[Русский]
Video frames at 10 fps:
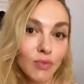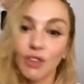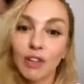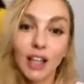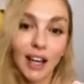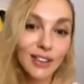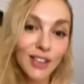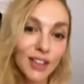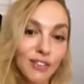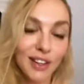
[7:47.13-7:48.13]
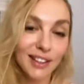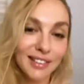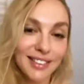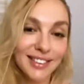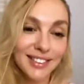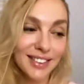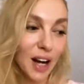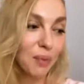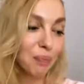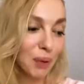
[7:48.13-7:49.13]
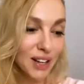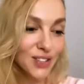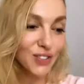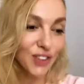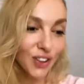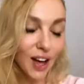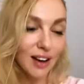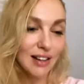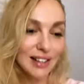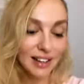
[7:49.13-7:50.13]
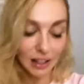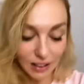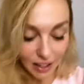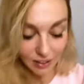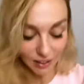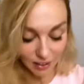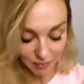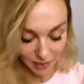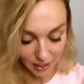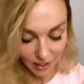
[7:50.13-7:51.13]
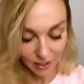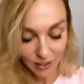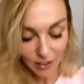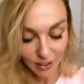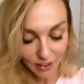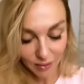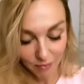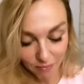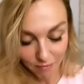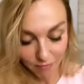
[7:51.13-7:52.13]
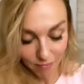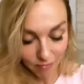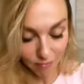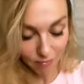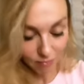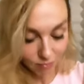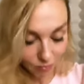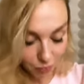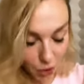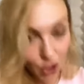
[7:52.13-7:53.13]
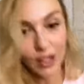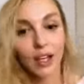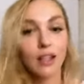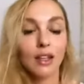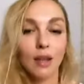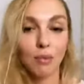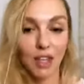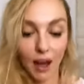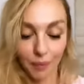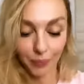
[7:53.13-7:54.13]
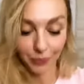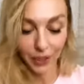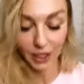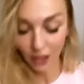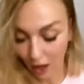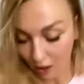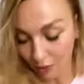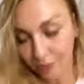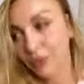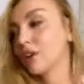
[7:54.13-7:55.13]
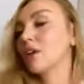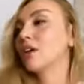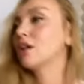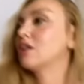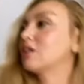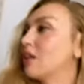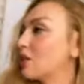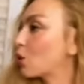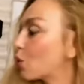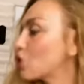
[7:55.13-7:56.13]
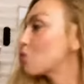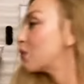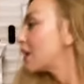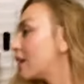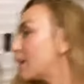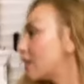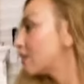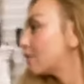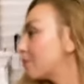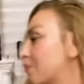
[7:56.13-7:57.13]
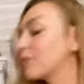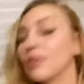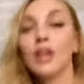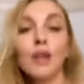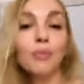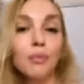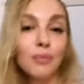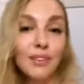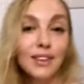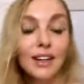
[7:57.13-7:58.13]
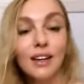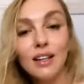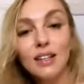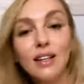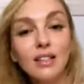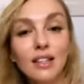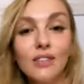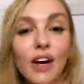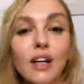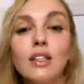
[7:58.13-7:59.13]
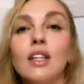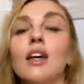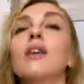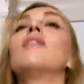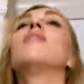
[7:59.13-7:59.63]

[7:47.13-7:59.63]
невероятный эффект, как произвела когда-то впечатление на меня. Итак, ты откроешь мне или нет? Секунда. Рассказ называется